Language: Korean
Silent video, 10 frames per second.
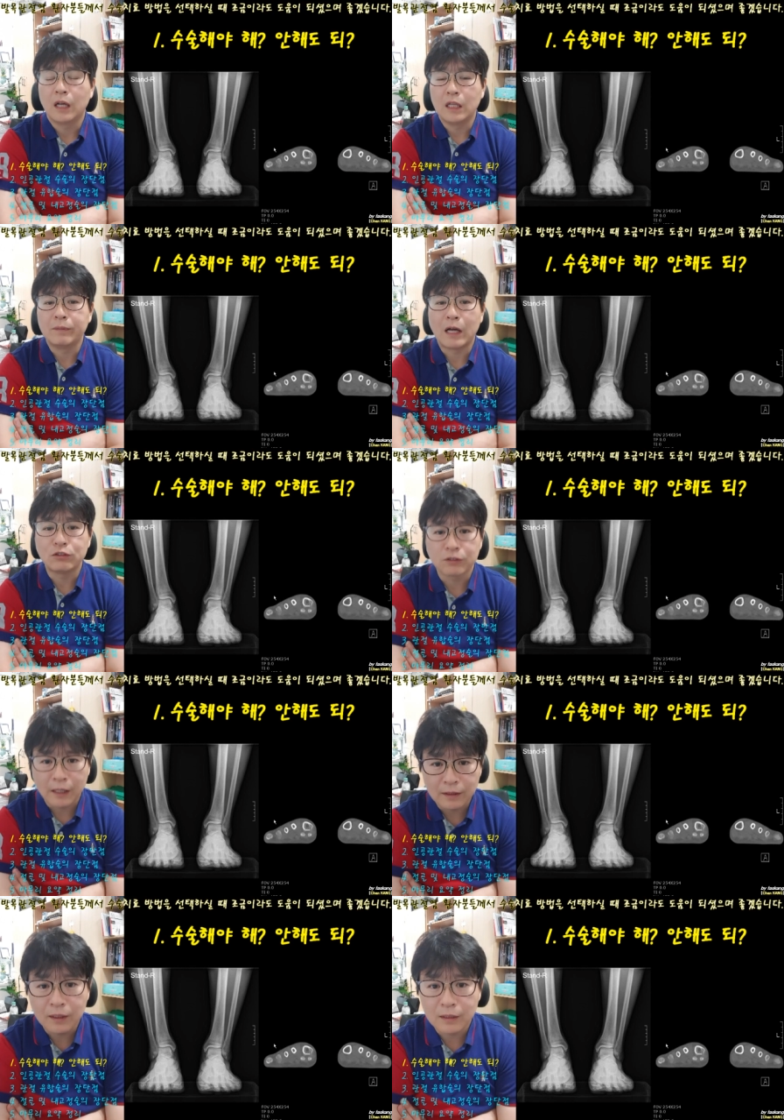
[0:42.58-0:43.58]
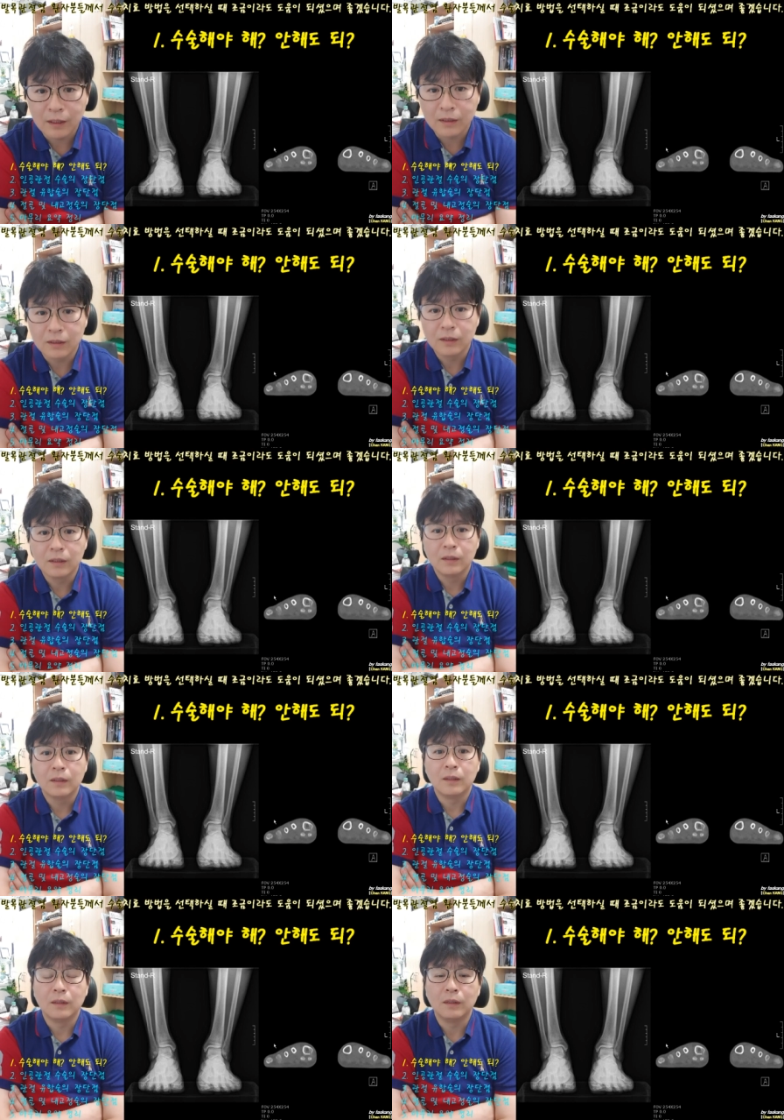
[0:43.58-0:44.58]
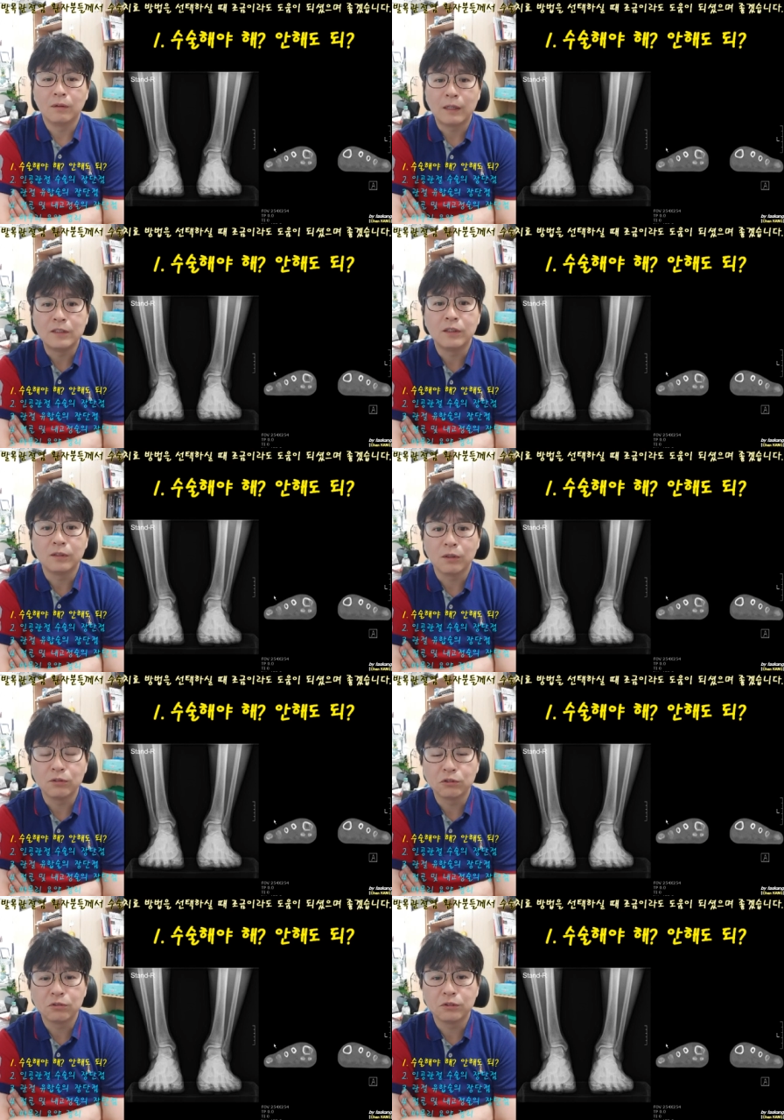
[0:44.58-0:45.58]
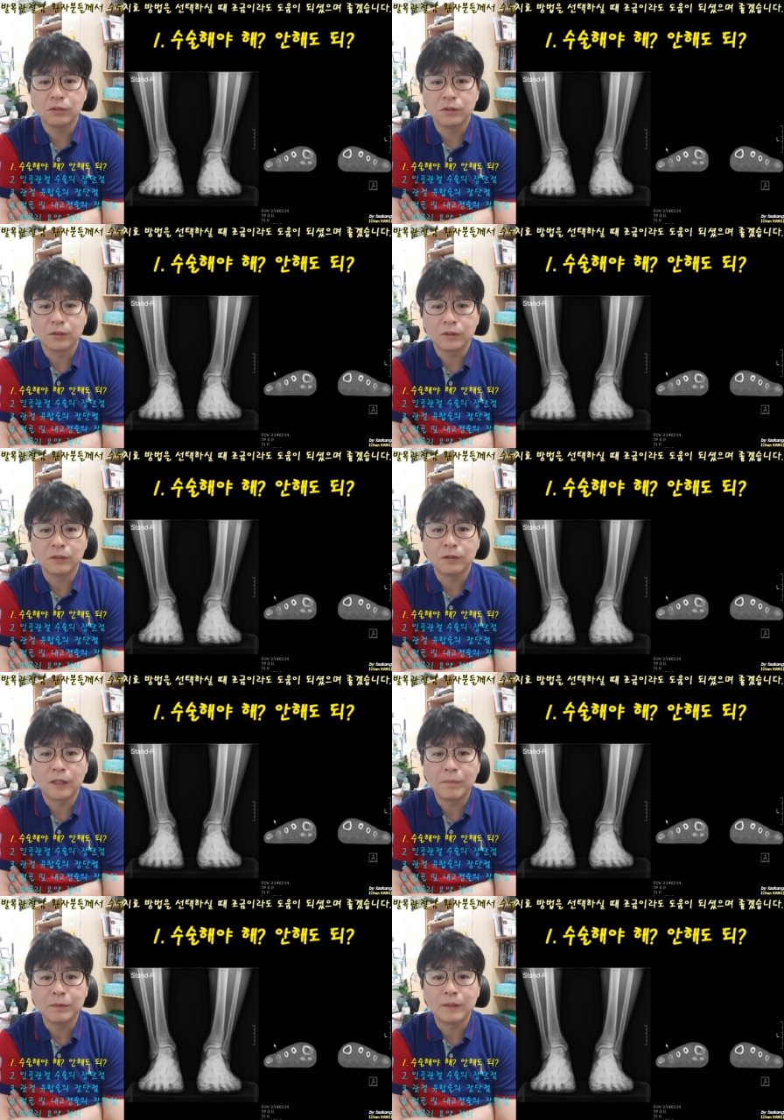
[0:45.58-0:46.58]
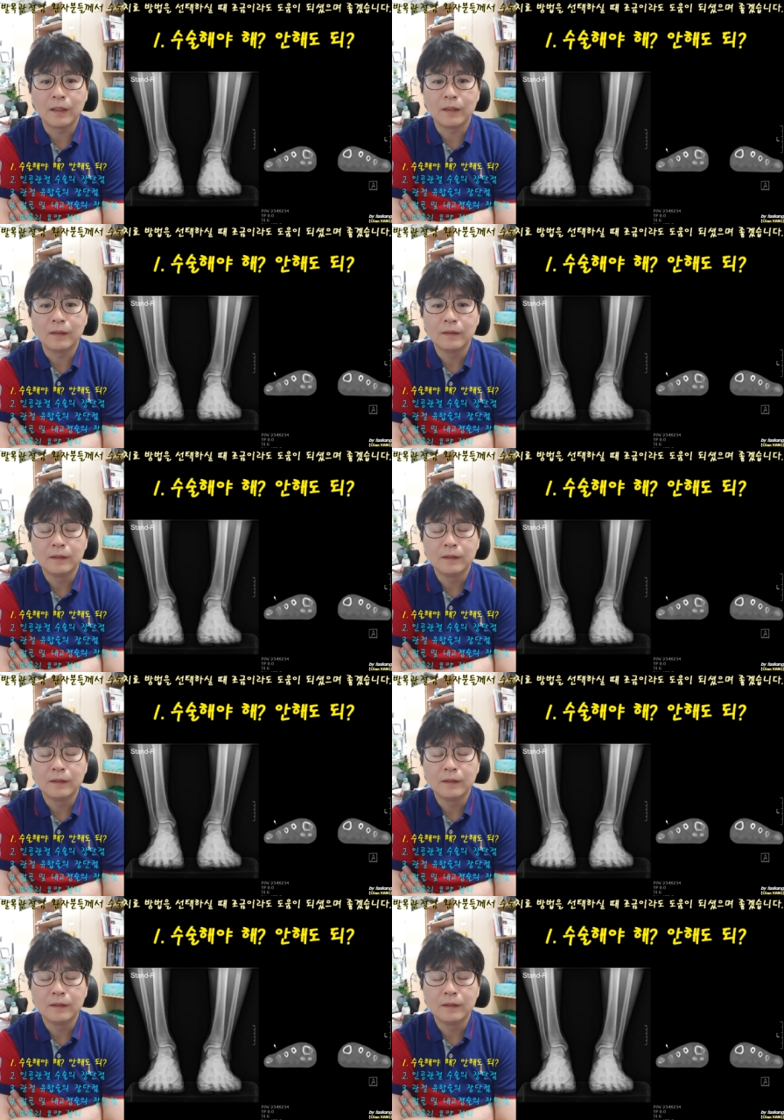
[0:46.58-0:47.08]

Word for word: 아니면 아주 간단한 어, 관절경 수술 그런 걸 합니다.